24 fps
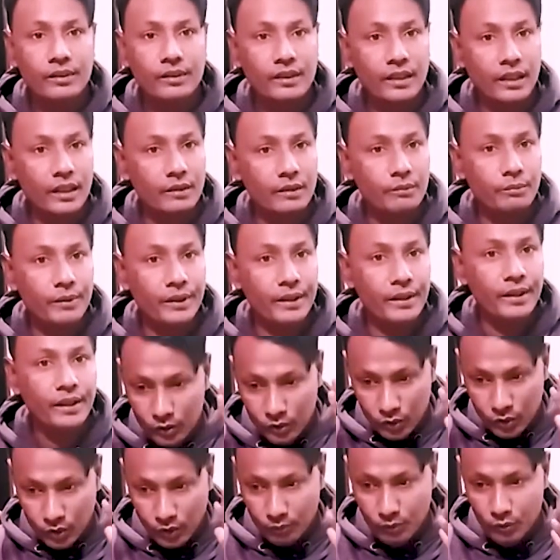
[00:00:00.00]
থাকবে
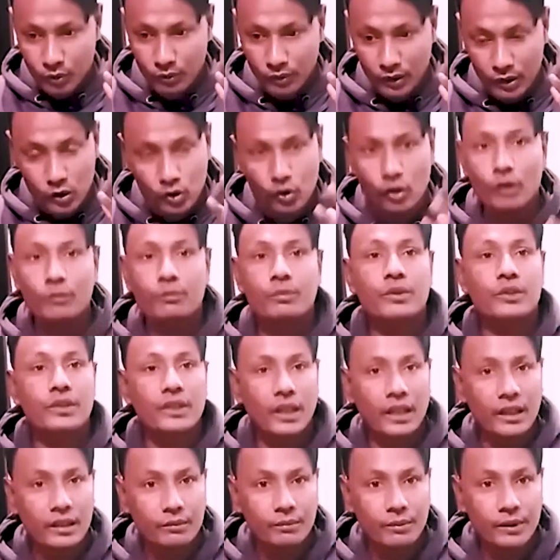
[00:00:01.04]
সবসময় সফট
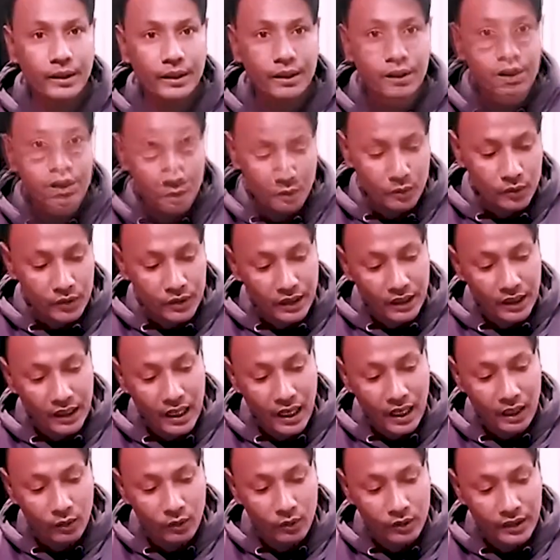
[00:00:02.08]
থাকবে তো সেই
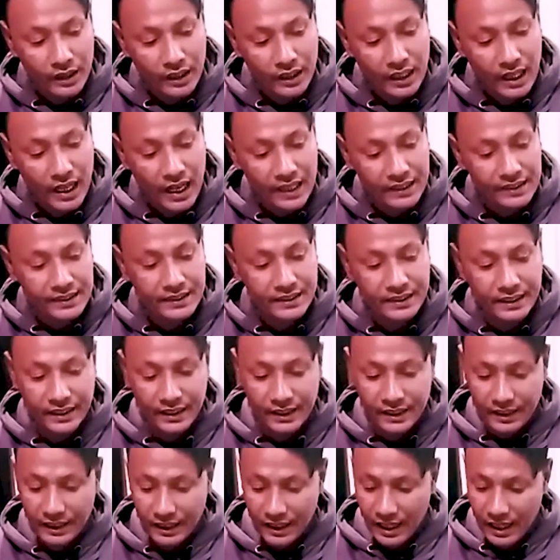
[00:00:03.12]
আলোকে আজকে
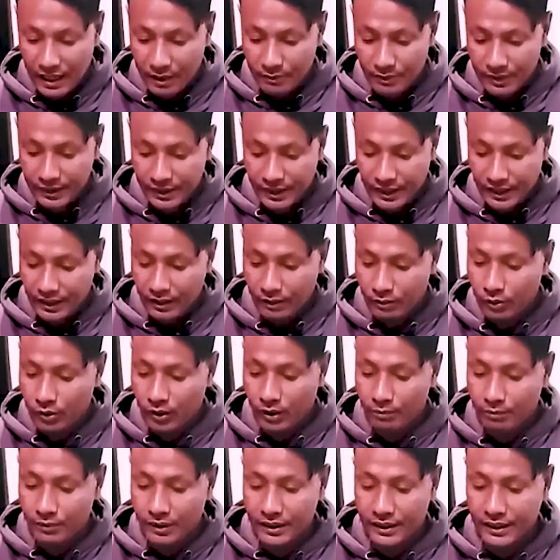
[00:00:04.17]
আমি দেখাবো
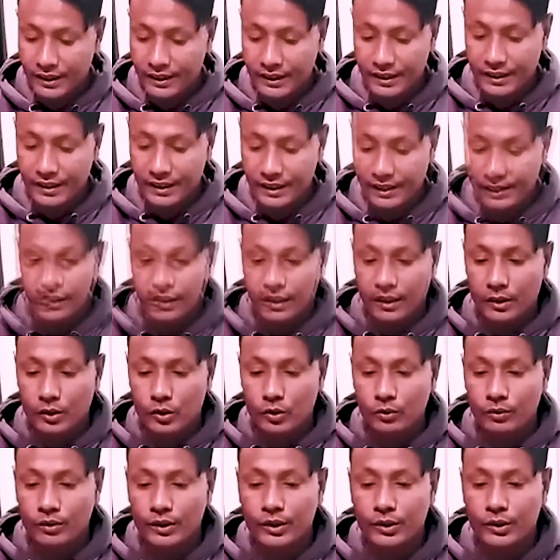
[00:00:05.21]
আপনাদেরকে একটু
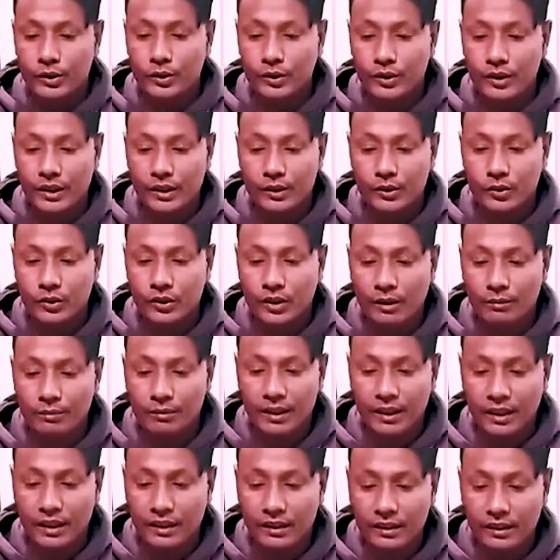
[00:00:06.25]
ভিডিওটা একটু সামনে
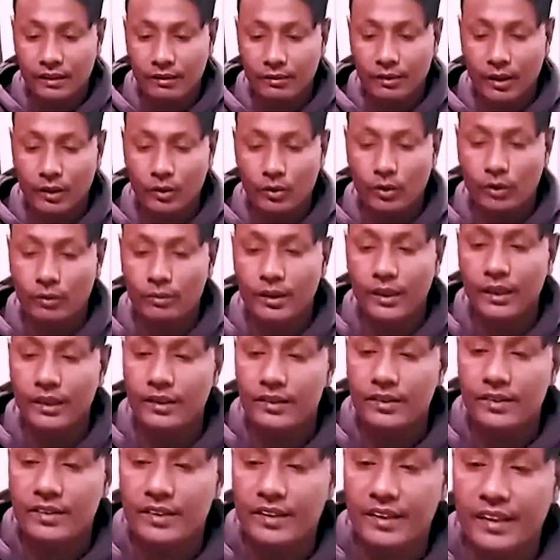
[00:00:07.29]
আনলে ভালো হবে
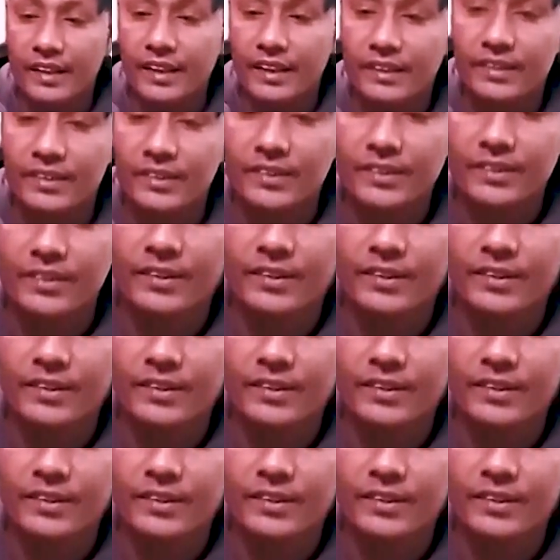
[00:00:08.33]
স্ট্রেক্স